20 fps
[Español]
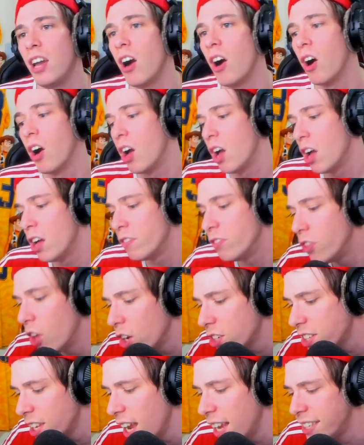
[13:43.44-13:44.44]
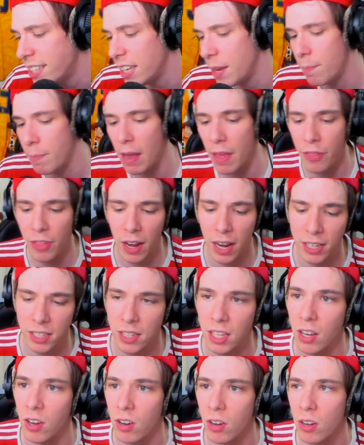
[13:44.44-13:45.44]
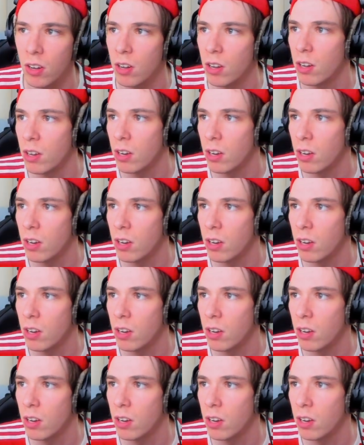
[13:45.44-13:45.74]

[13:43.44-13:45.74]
tío. No seáis imbéciles, tío.